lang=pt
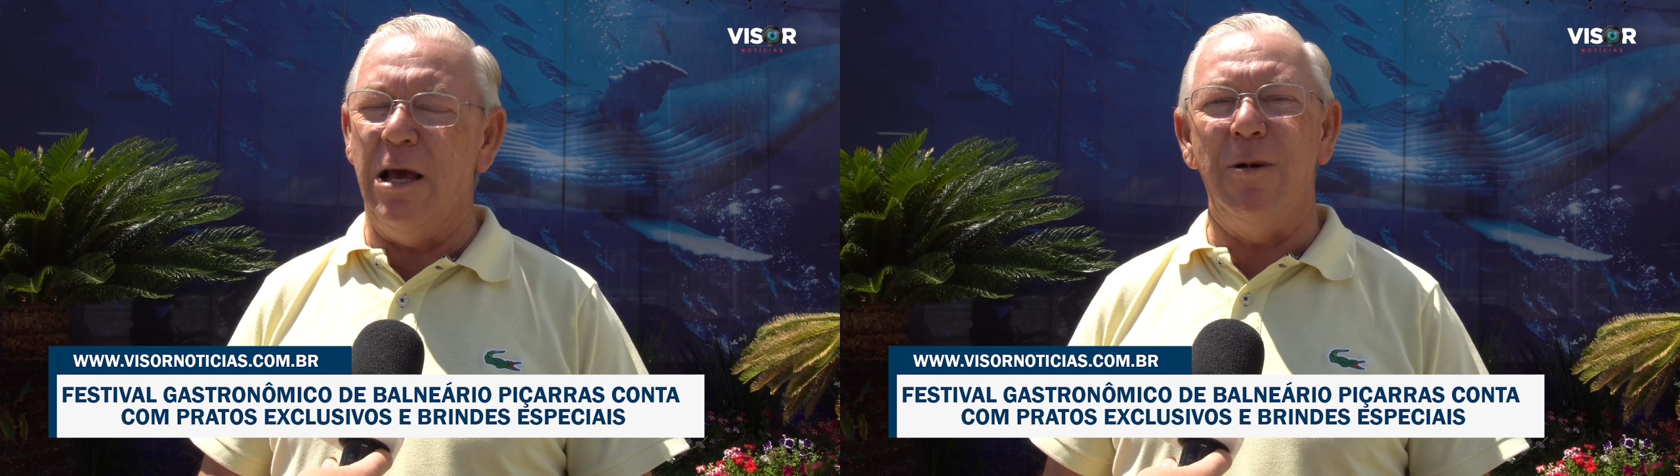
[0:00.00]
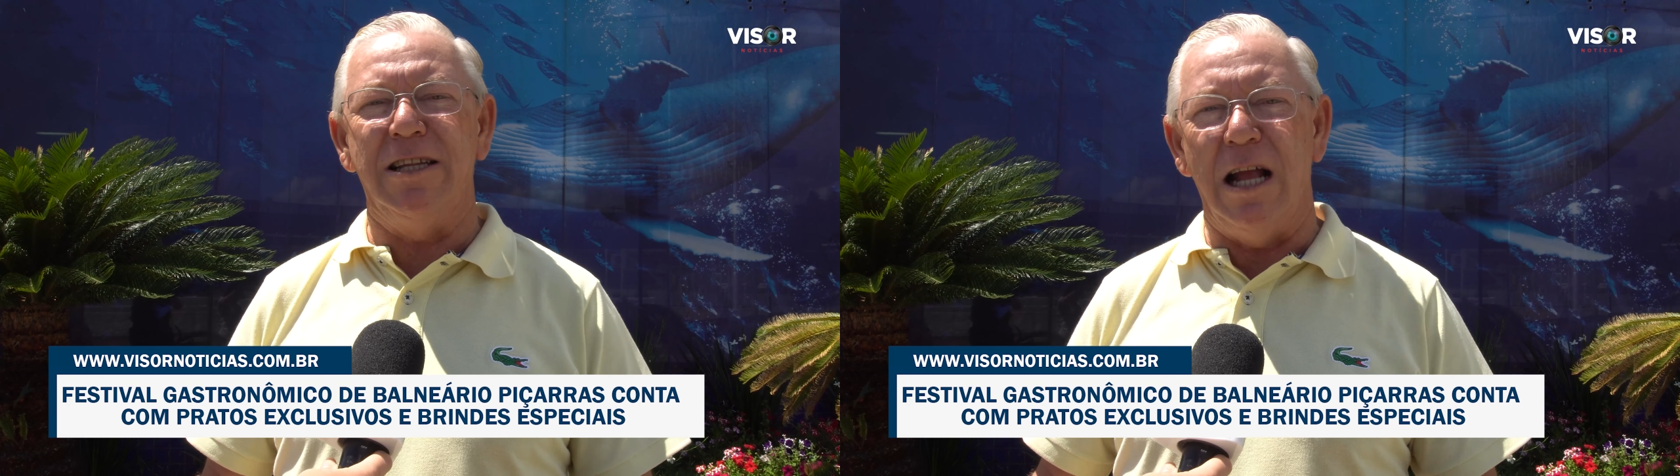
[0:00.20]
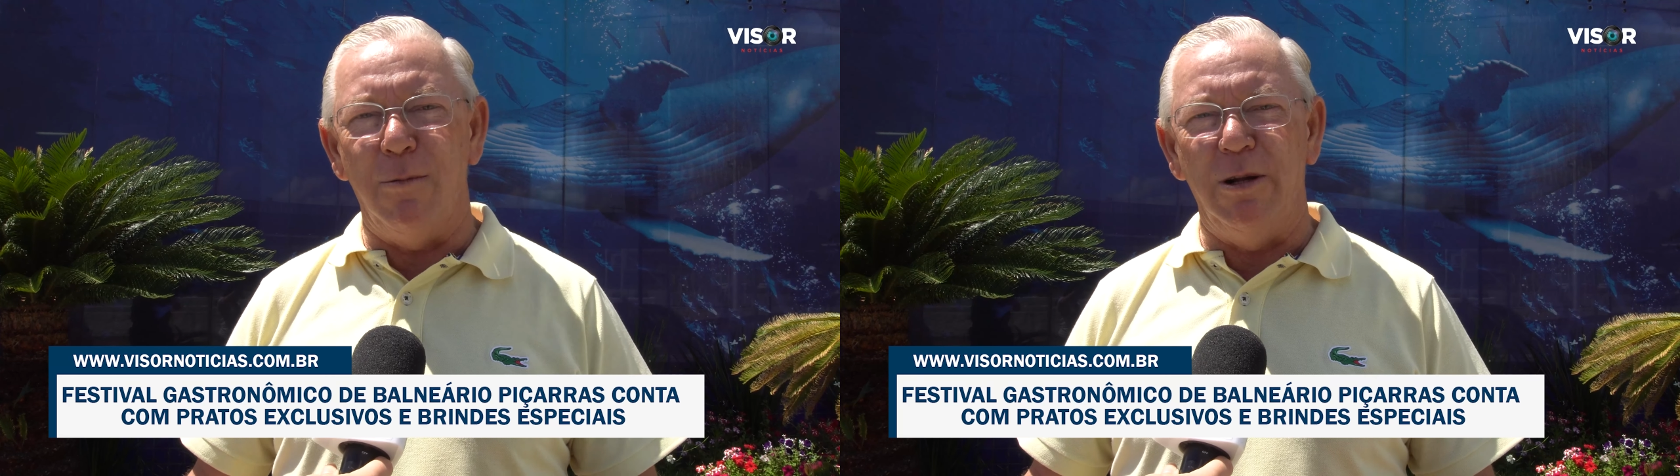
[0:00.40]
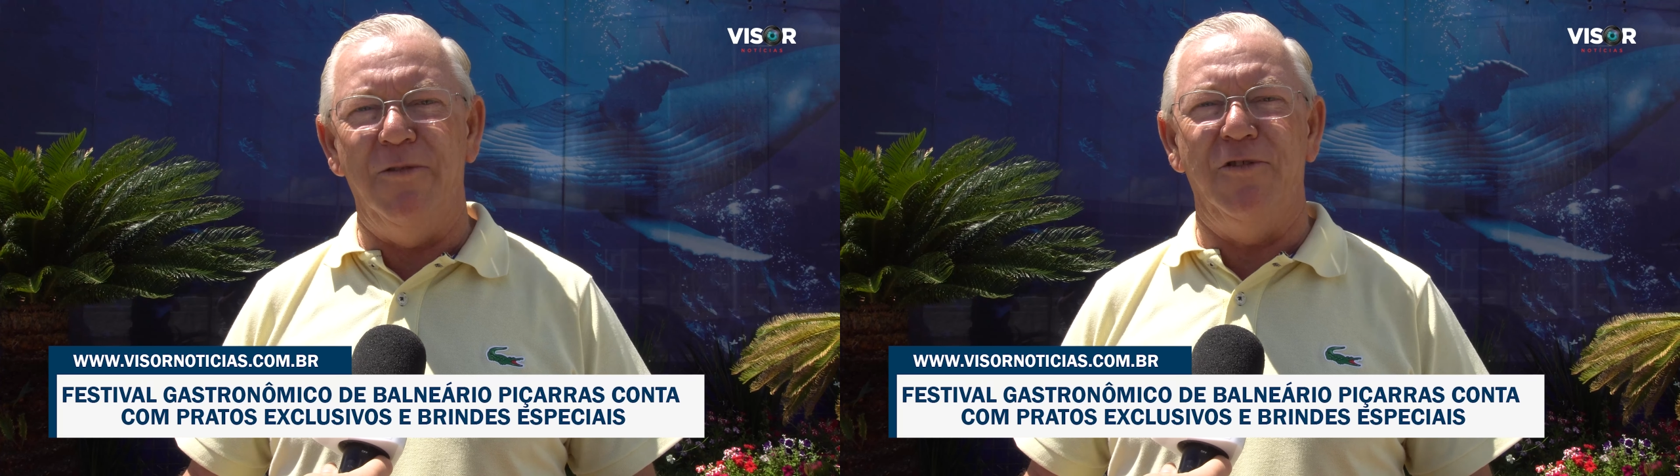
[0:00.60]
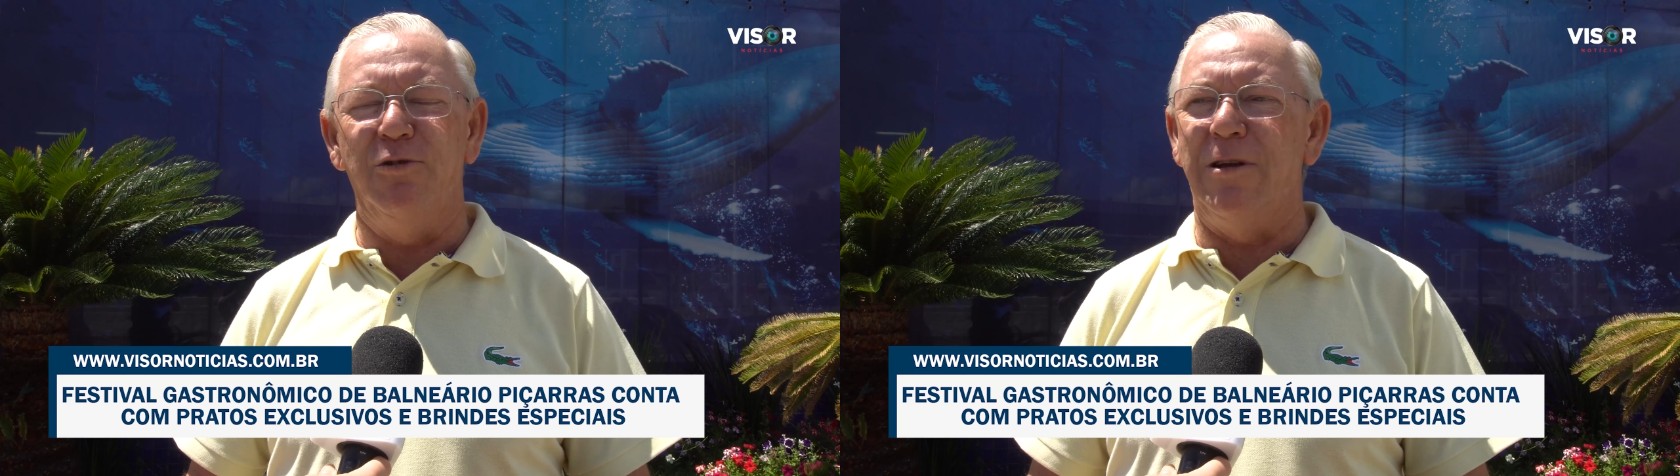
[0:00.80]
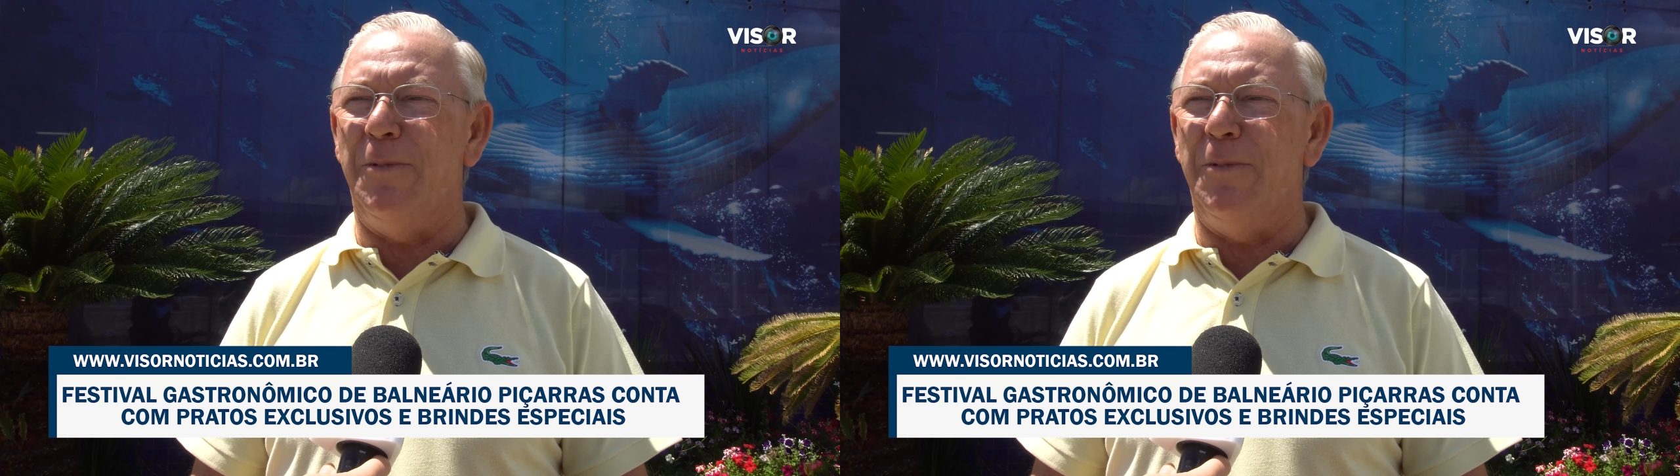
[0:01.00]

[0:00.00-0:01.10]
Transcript: que é uma tábua de frios